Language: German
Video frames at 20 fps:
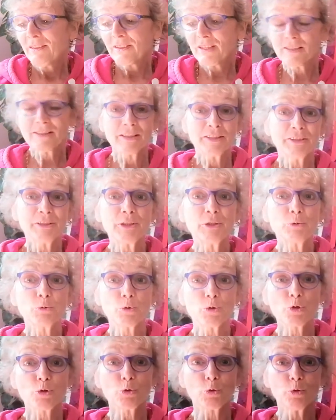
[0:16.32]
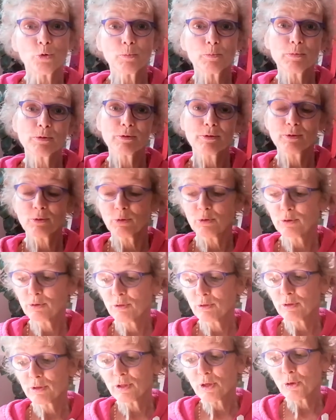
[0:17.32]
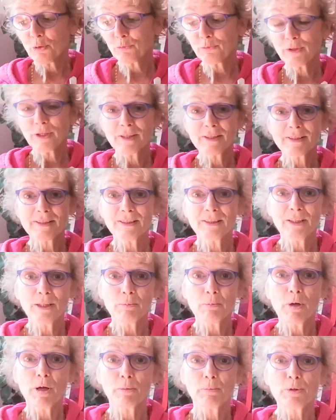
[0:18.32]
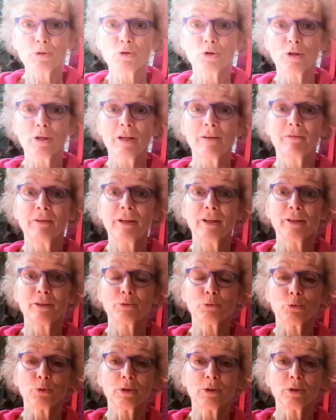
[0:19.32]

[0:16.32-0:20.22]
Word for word: Dass ich nicht nur Ströme, sondern auch Pflanzen liebe, habe ich schon erwähnt,